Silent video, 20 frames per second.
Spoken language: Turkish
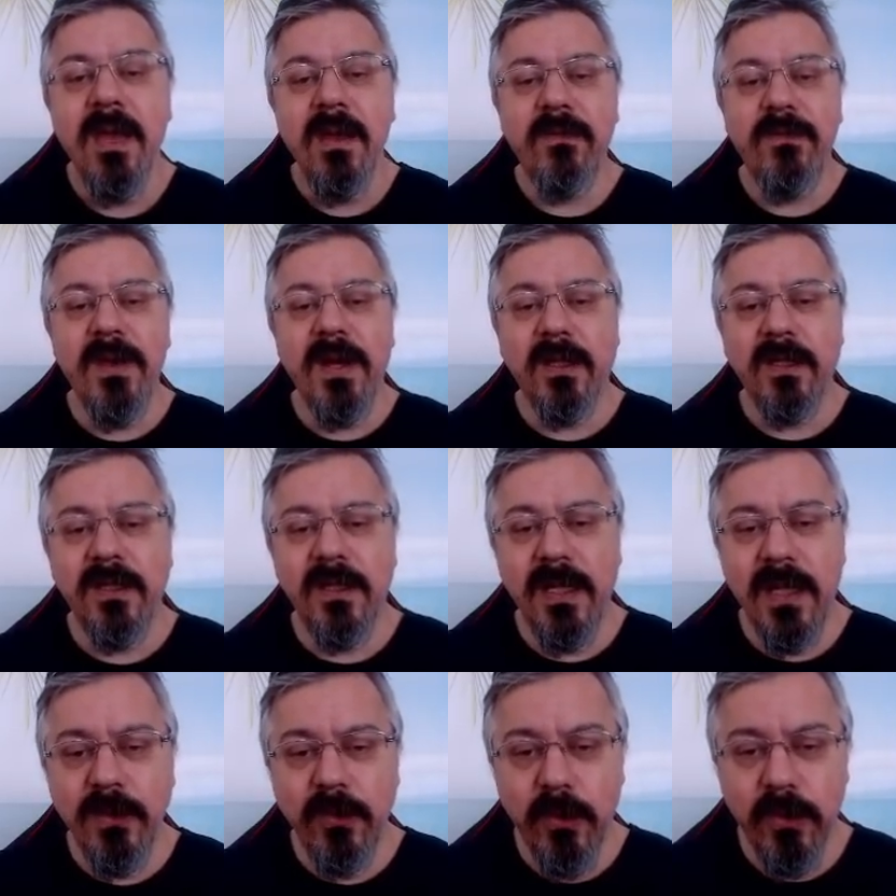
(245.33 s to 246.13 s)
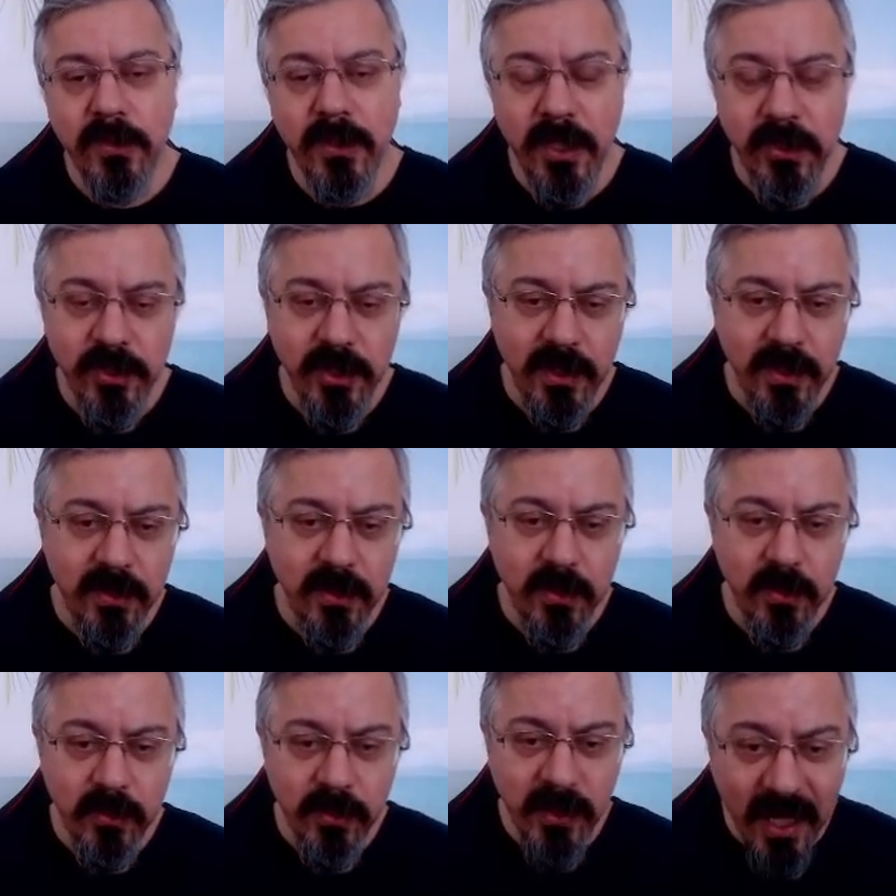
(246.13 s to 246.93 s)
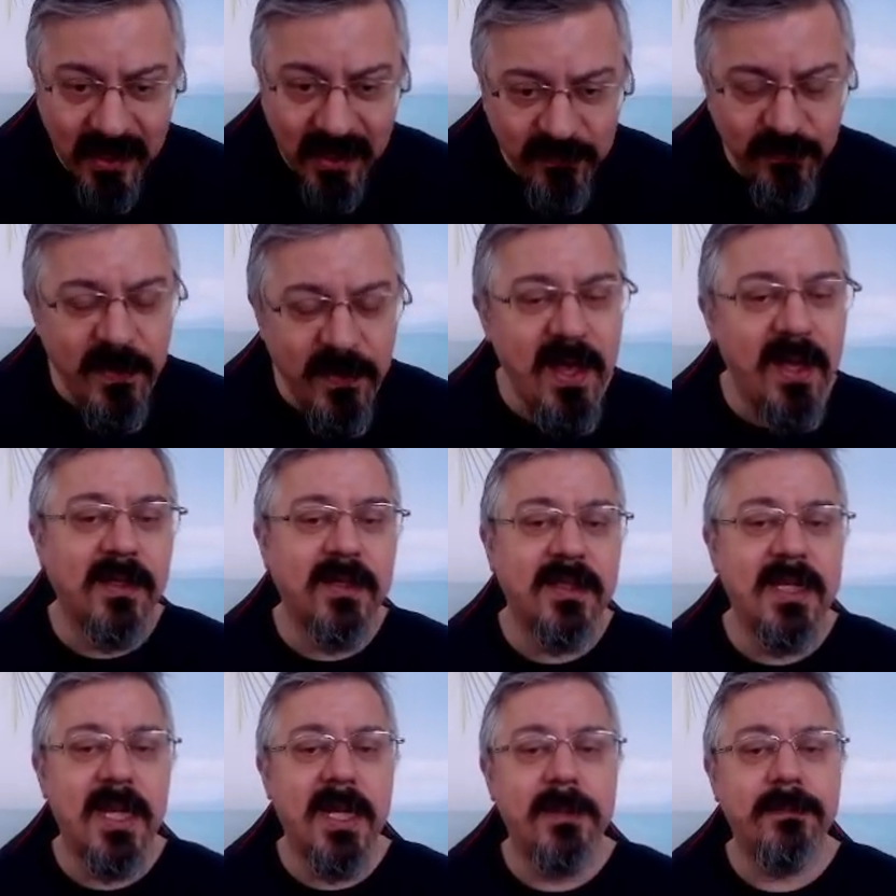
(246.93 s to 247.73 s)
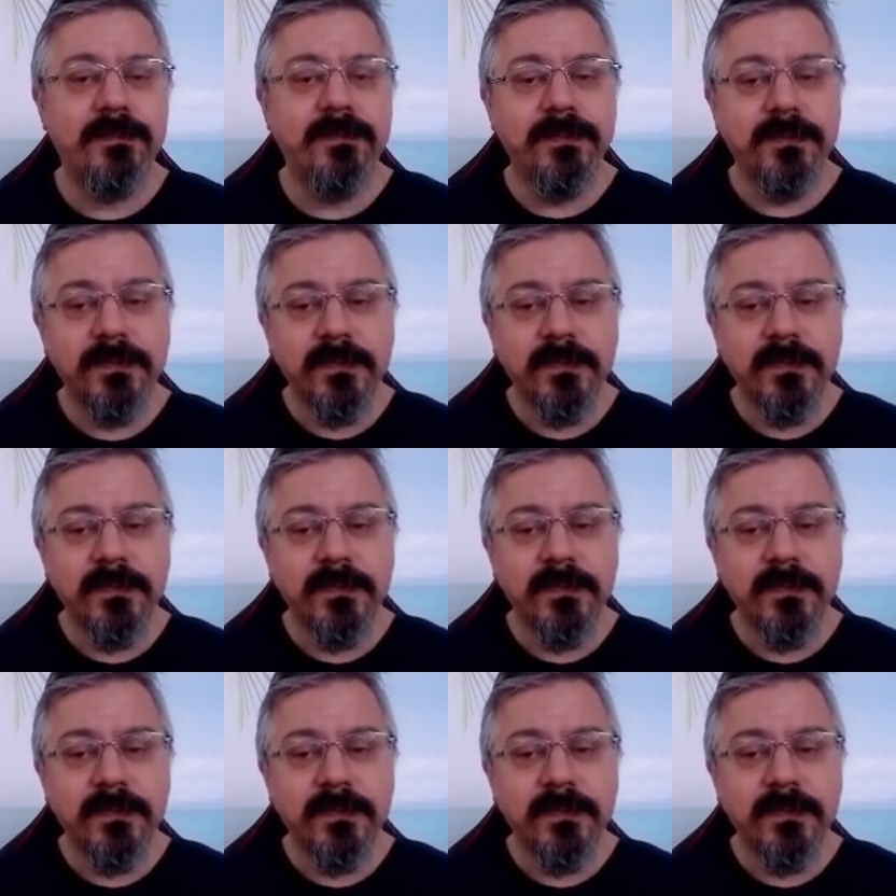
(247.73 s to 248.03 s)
F alır G4, aş alır G4, at F6 ya.